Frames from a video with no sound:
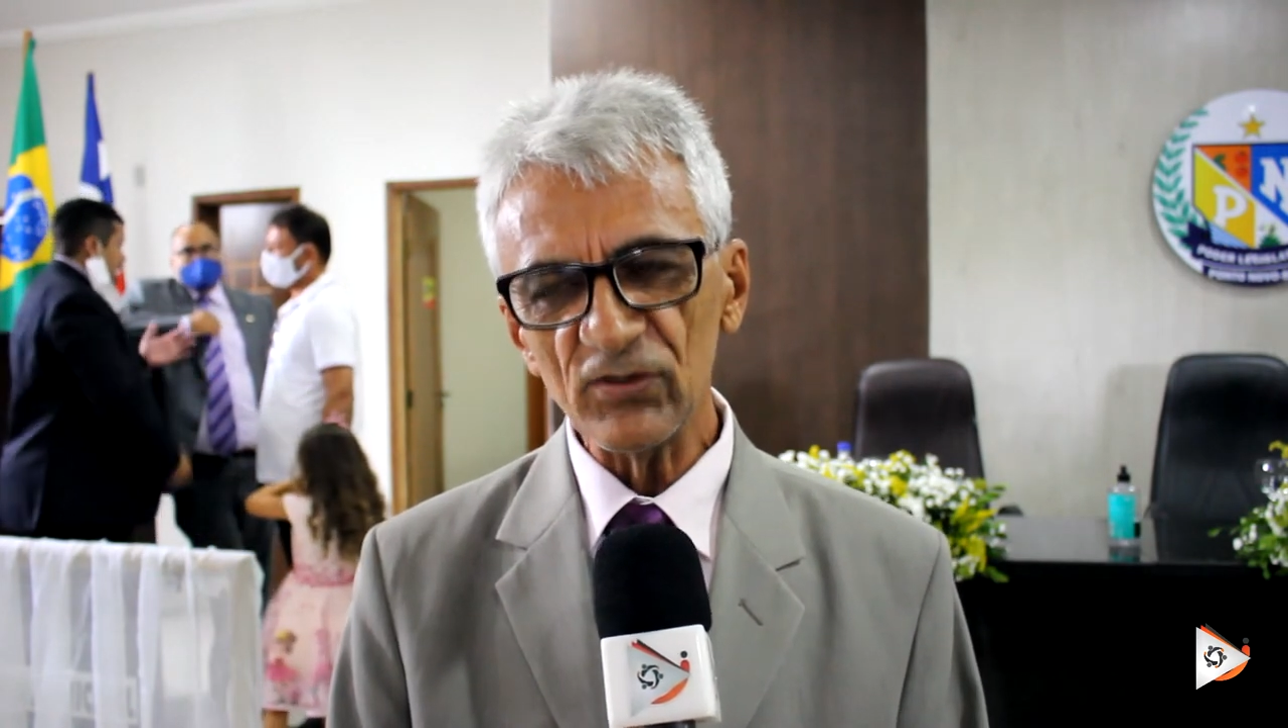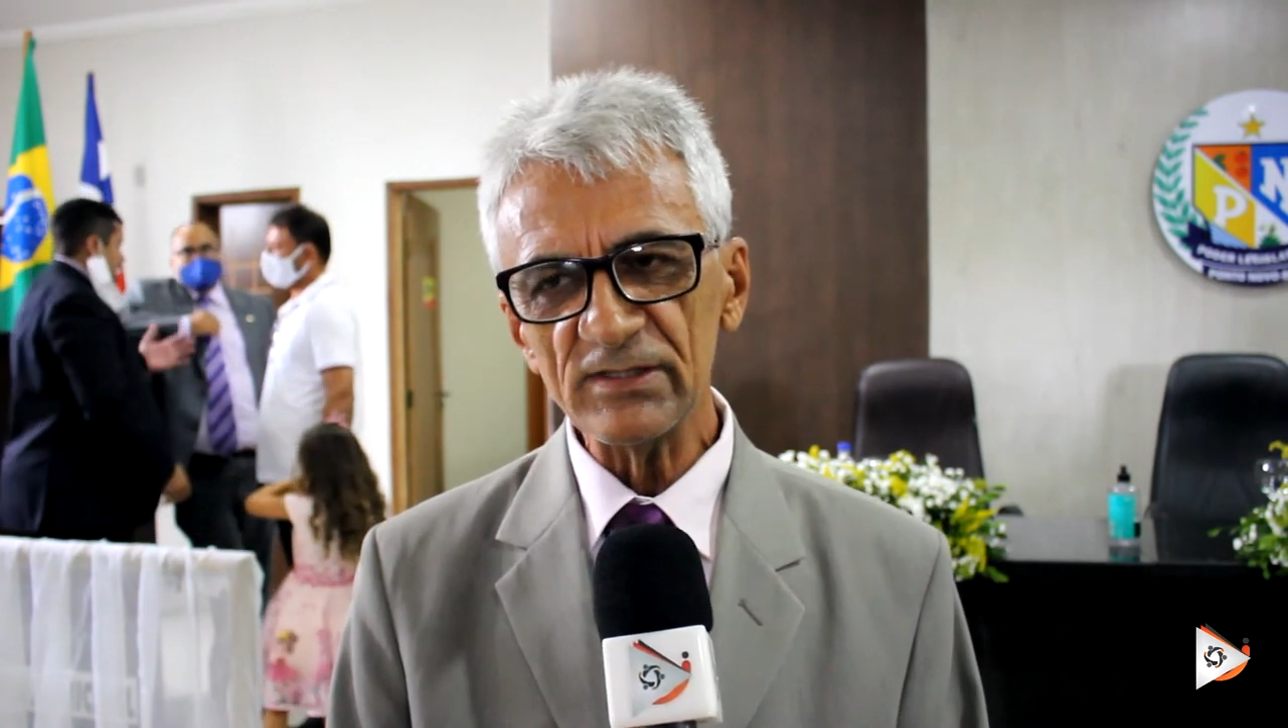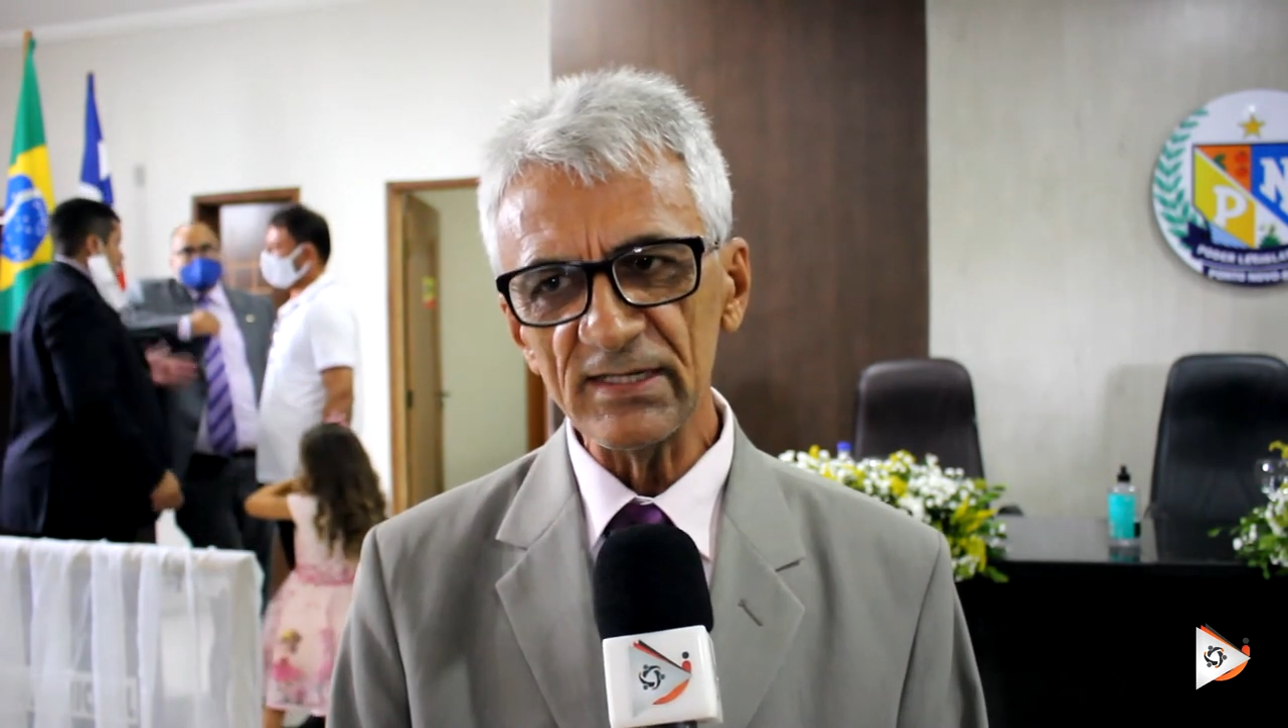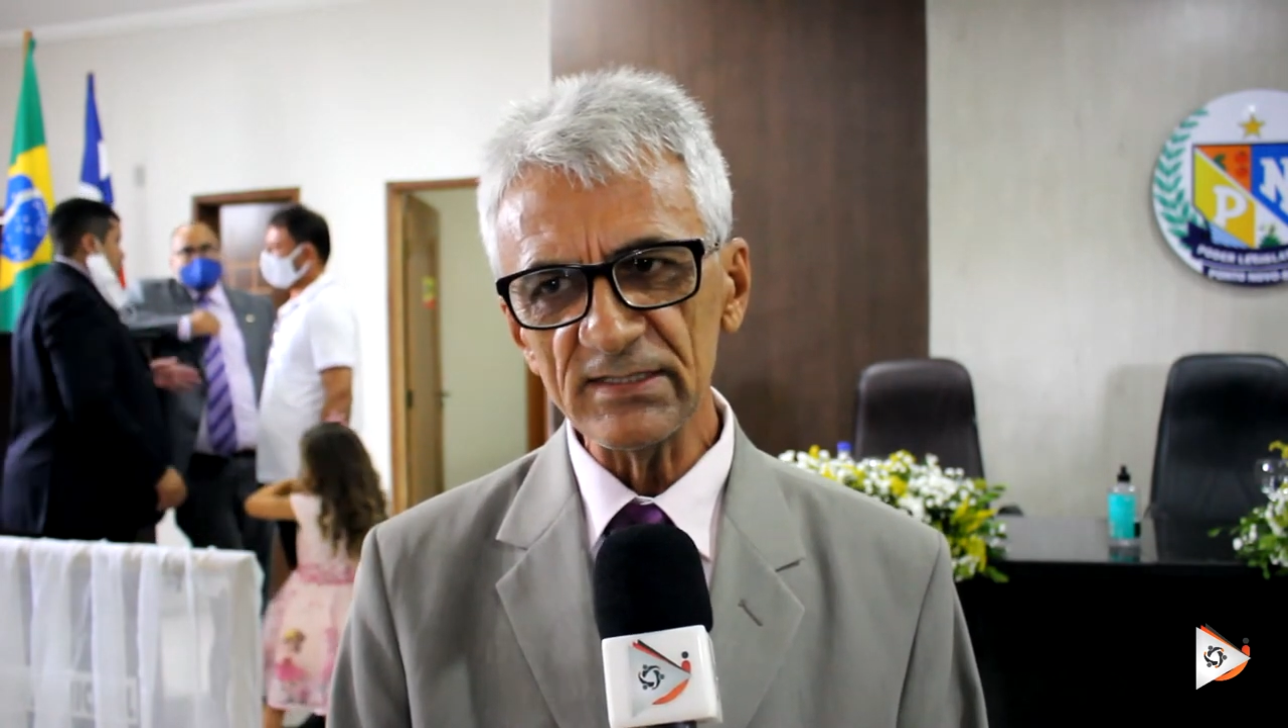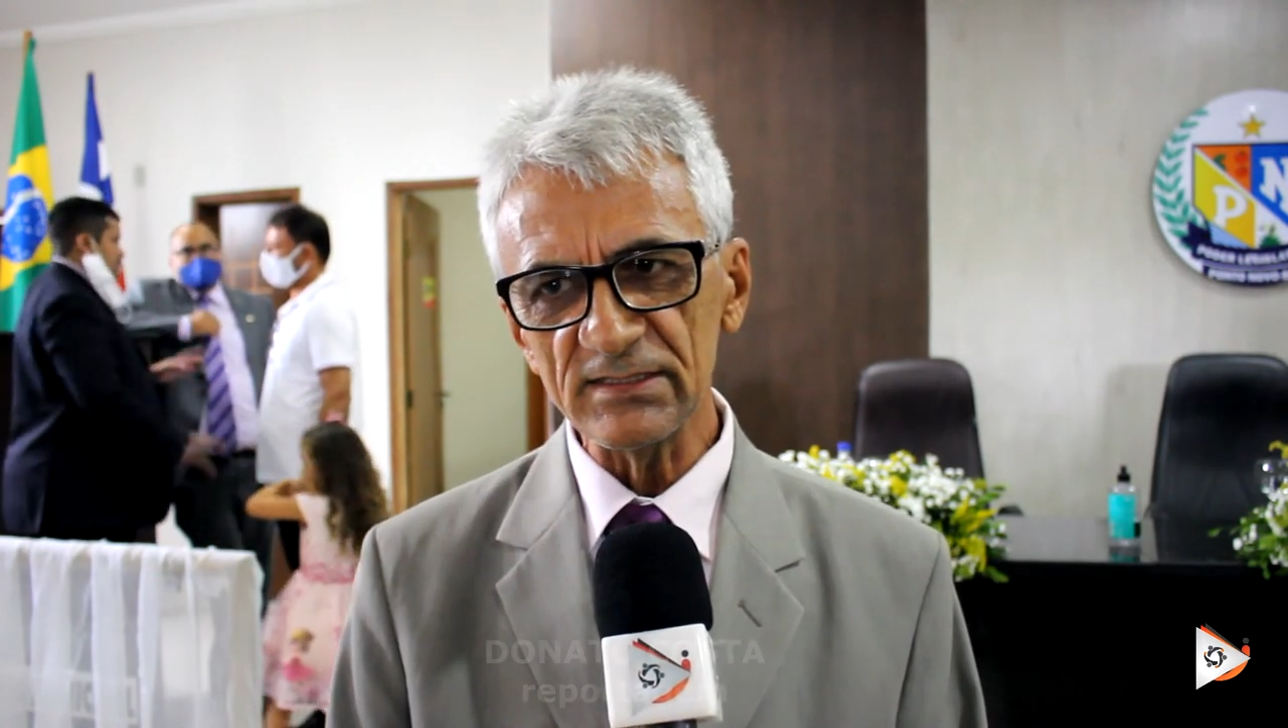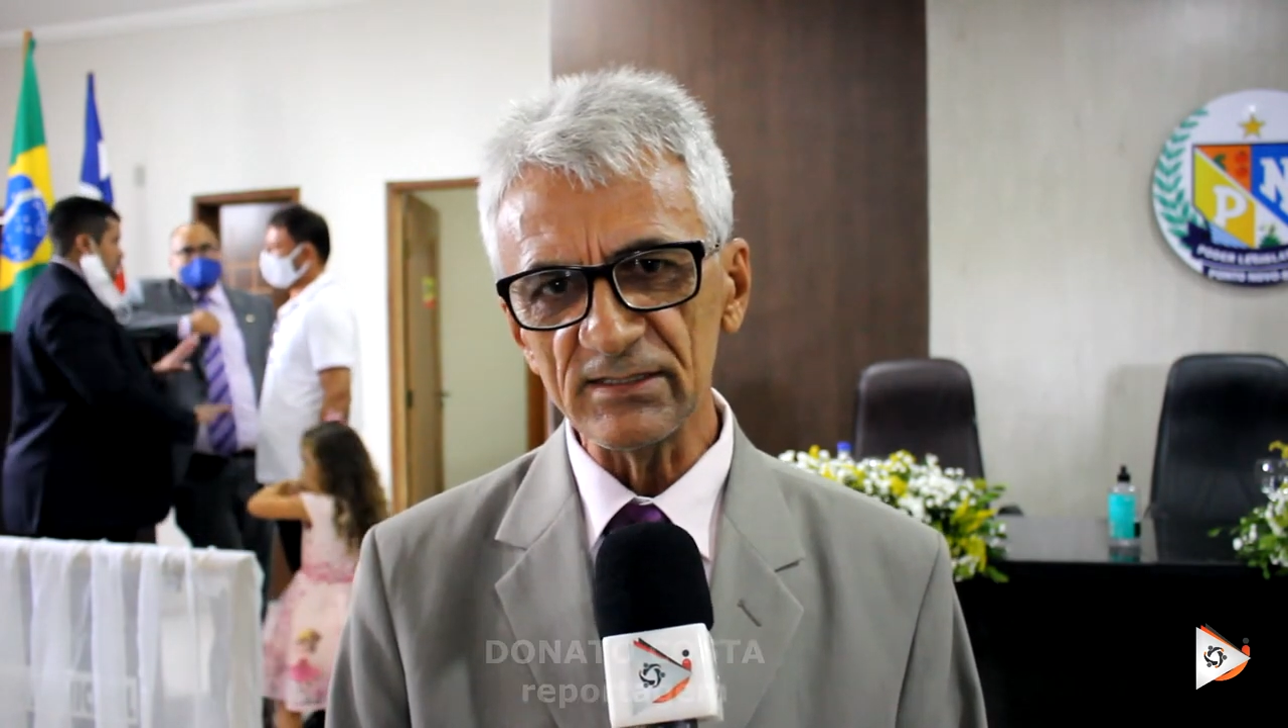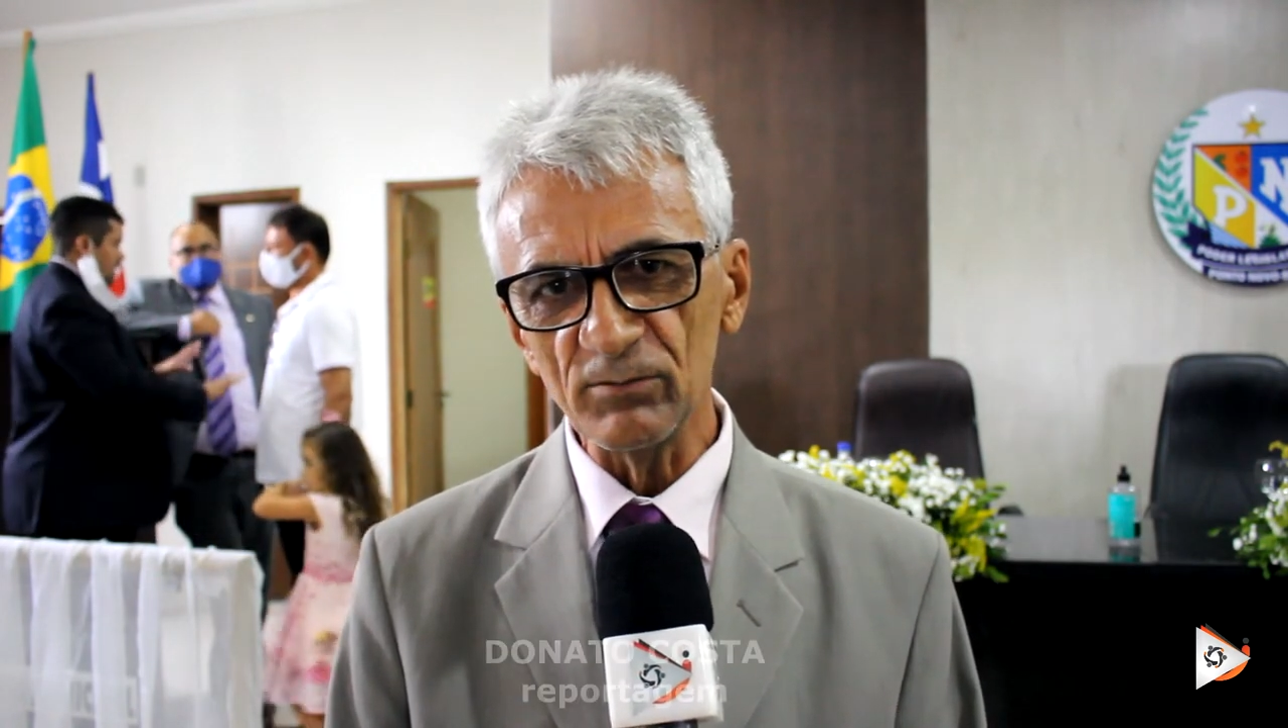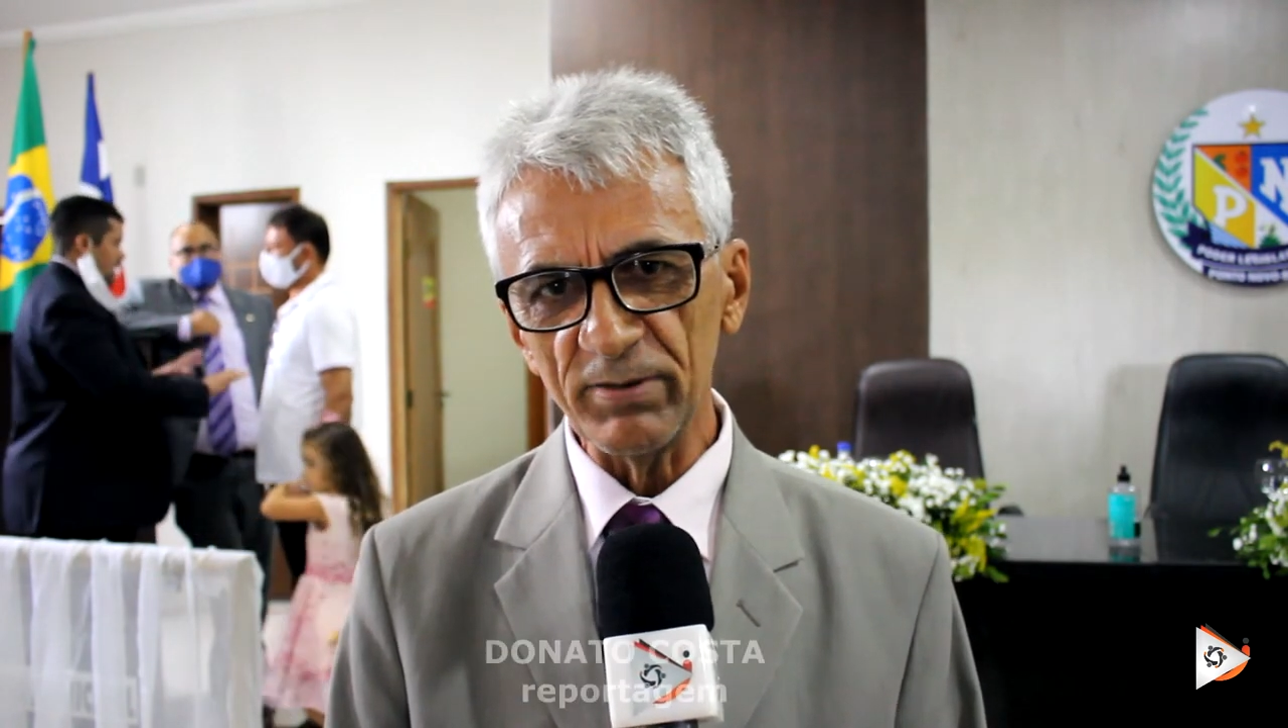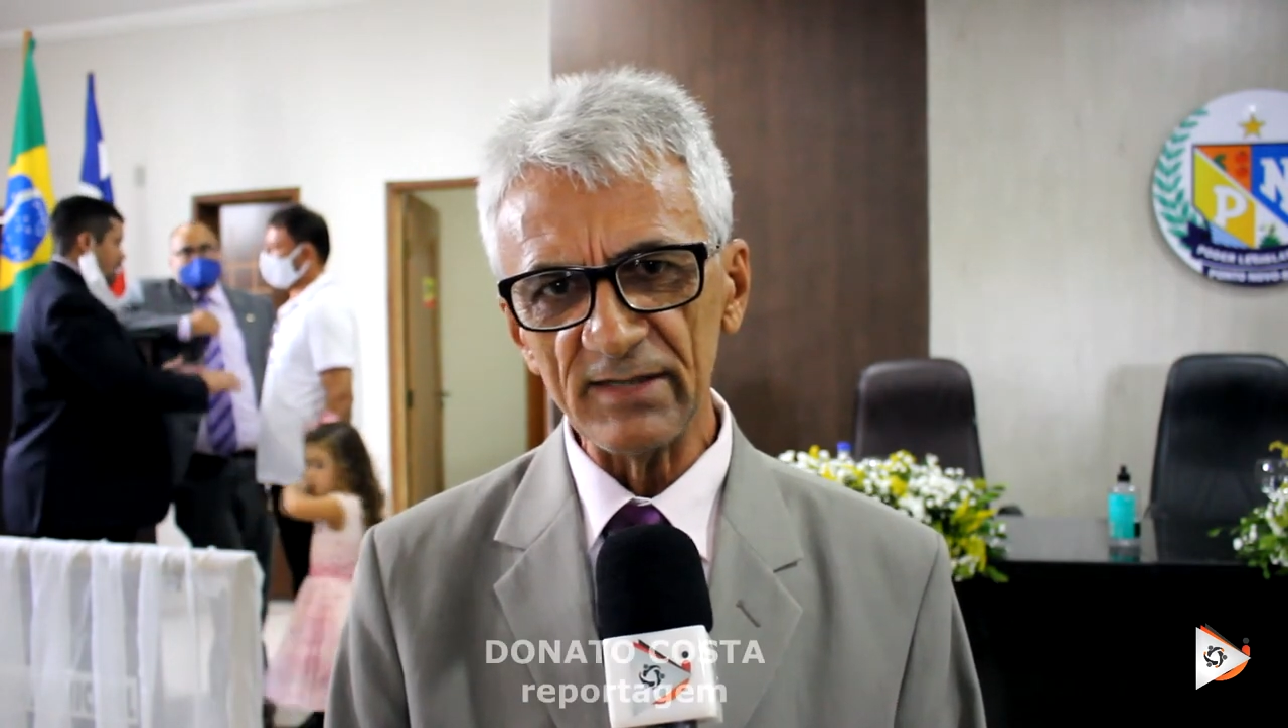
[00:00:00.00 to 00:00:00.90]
fortalecido